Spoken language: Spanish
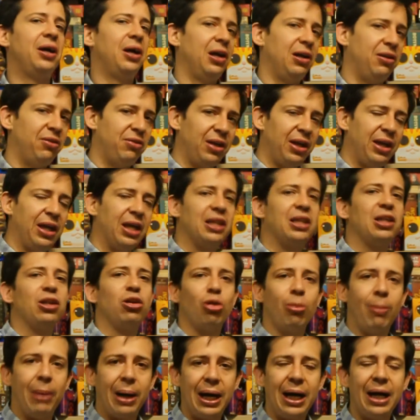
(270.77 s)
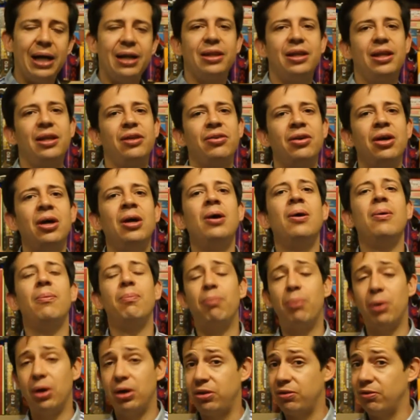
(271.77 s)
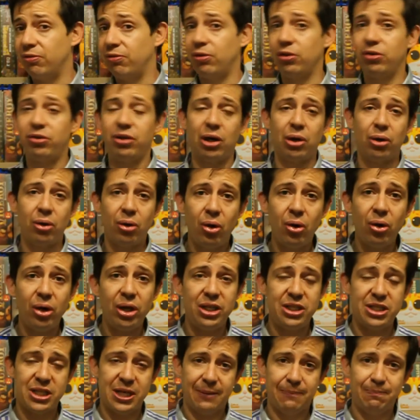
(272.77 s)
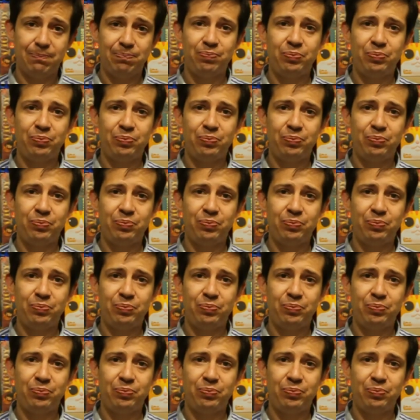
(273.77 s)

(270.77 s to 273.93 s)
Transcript: El siguiente toma cartas, puedes influenciar o no, y ya.